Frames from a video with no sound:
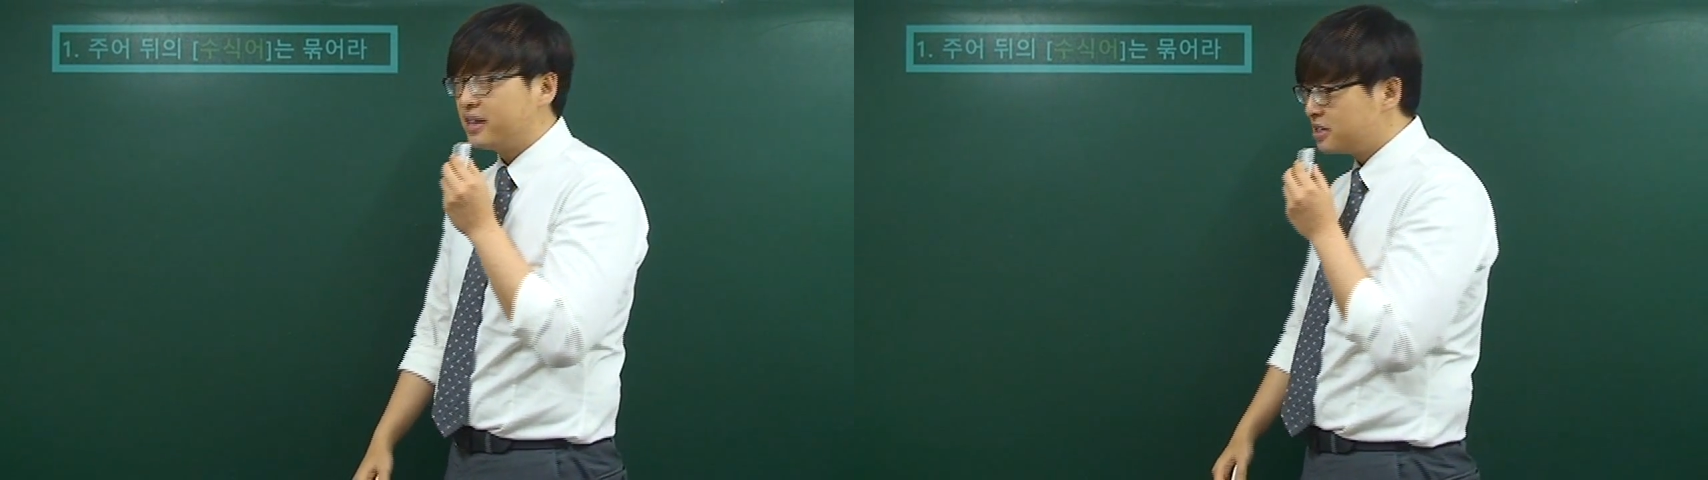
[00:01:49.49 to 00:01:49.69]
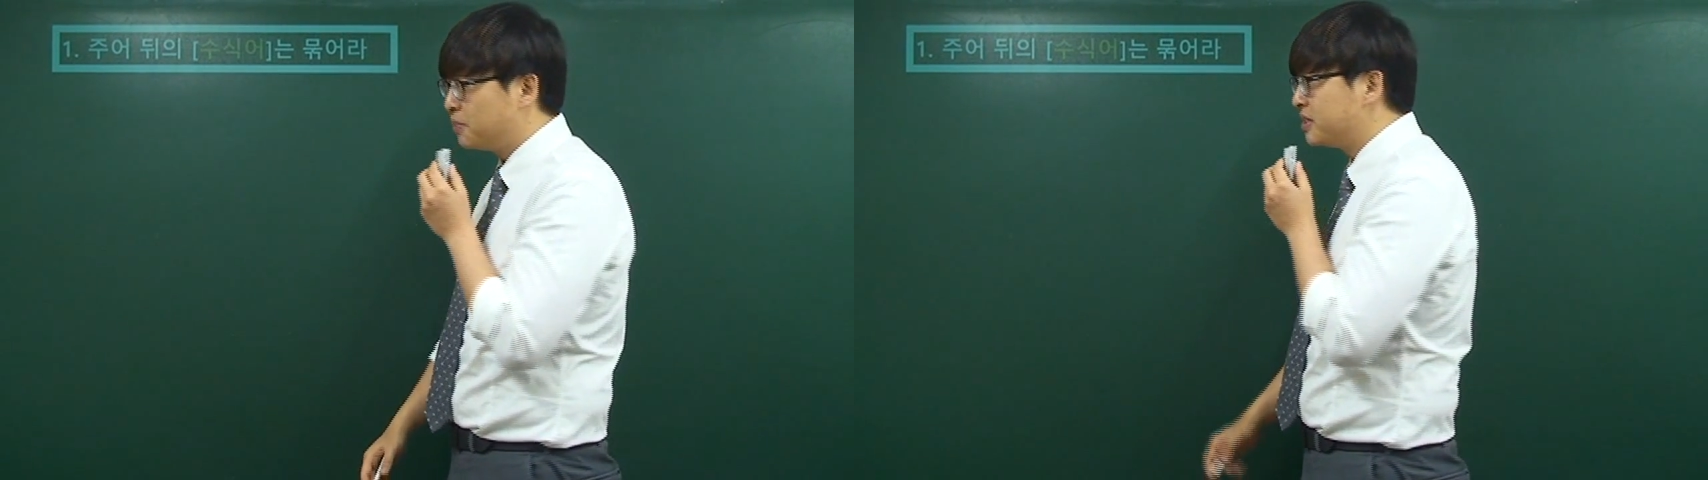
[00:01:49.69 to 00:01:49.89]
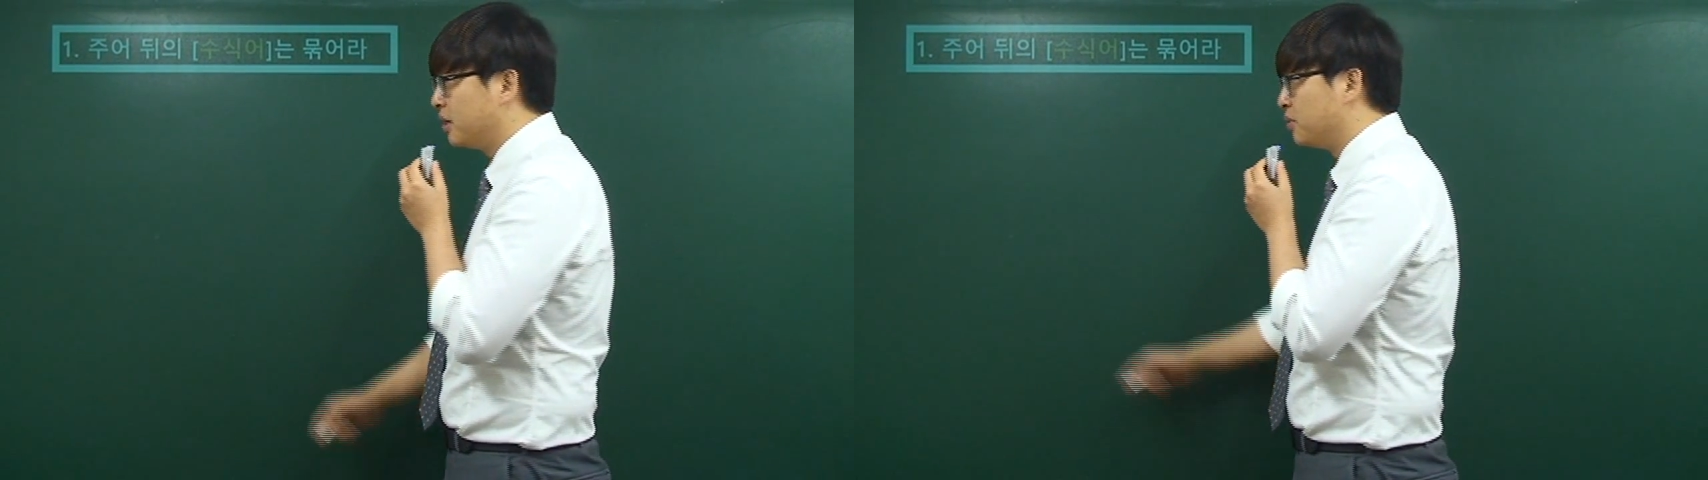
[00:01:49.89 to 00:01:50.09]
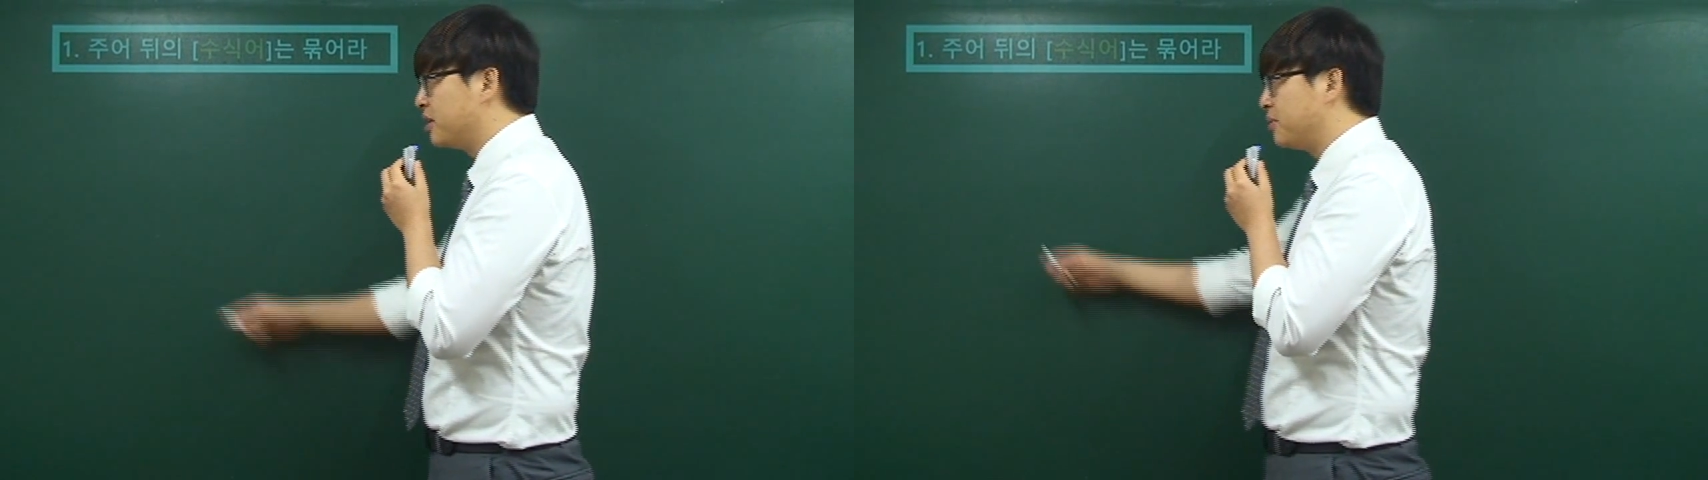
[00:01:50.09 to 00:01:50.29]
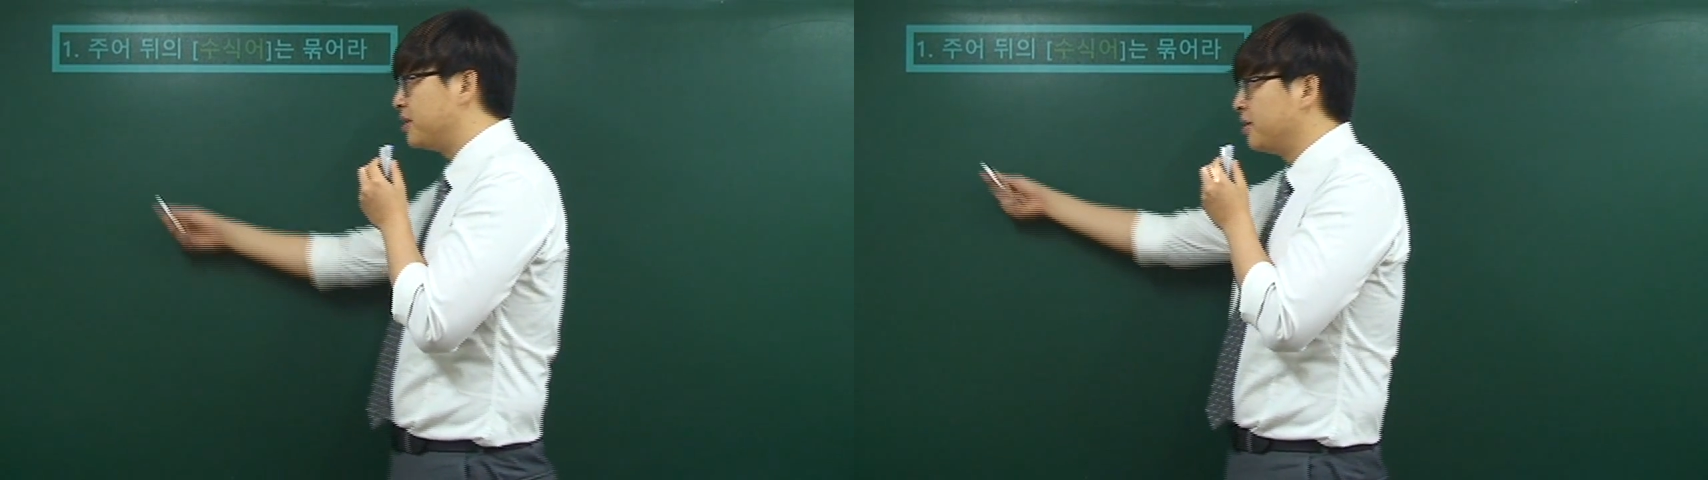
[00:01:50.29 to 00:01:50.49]
첫 번째가
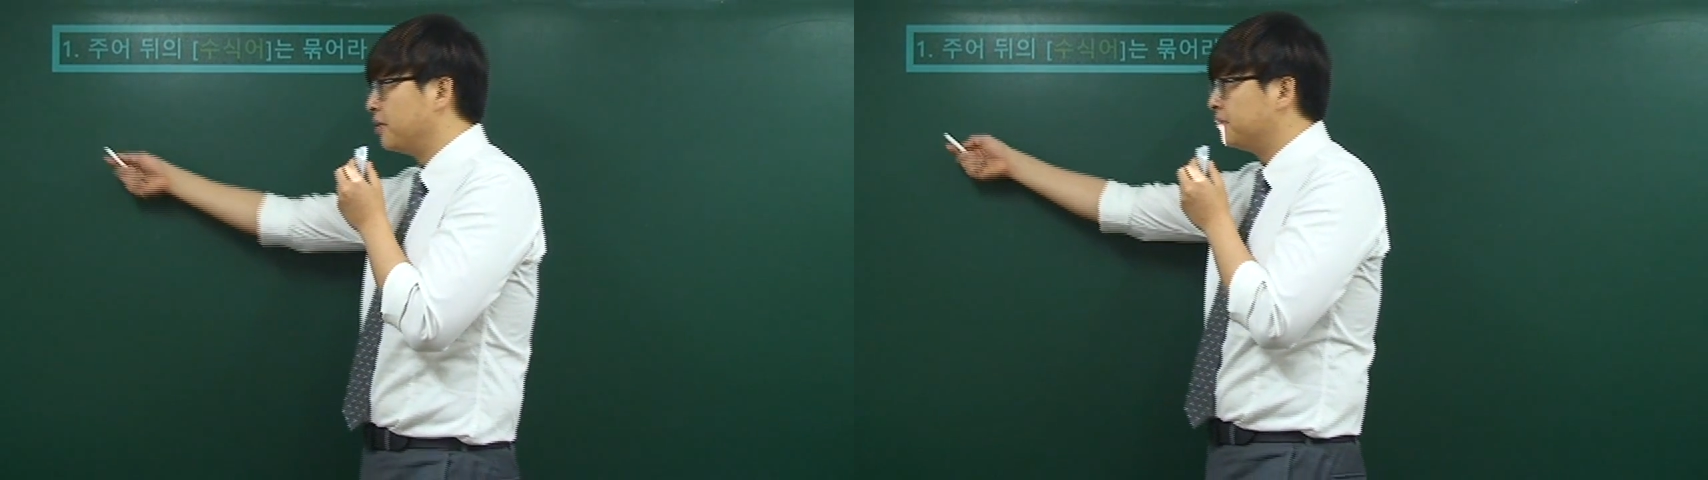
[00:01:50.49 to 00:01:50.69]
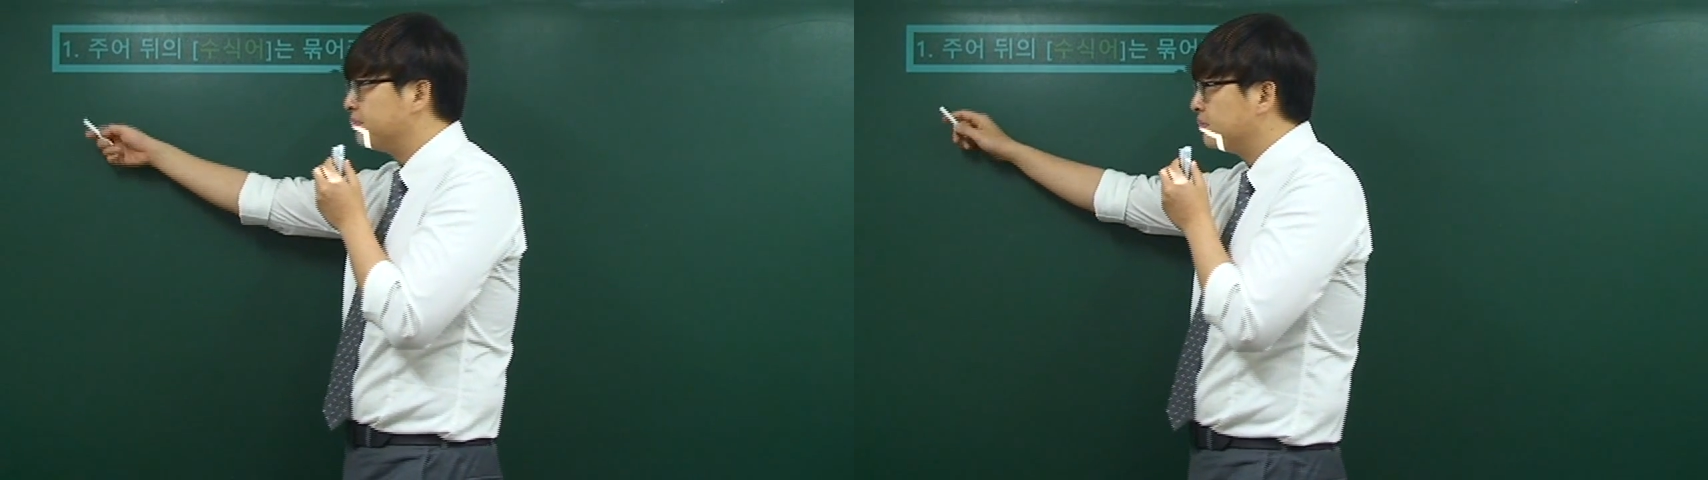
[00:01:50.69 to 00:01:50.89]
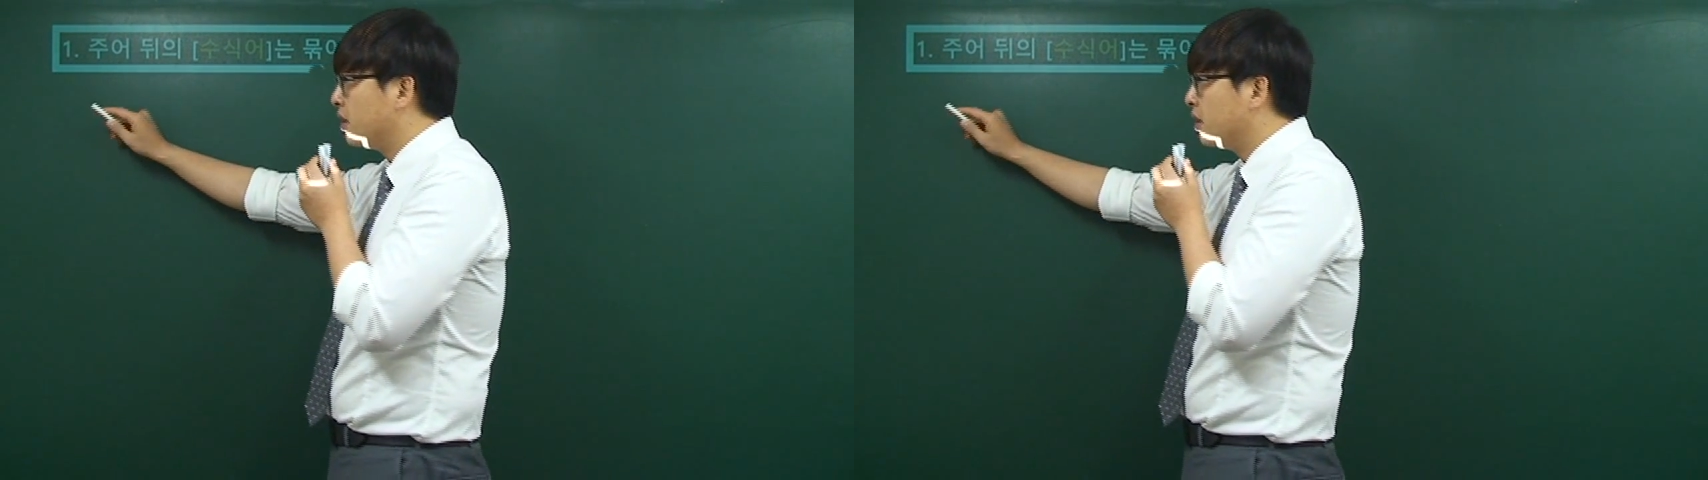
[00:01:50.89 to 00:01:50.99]
뭐냐면요.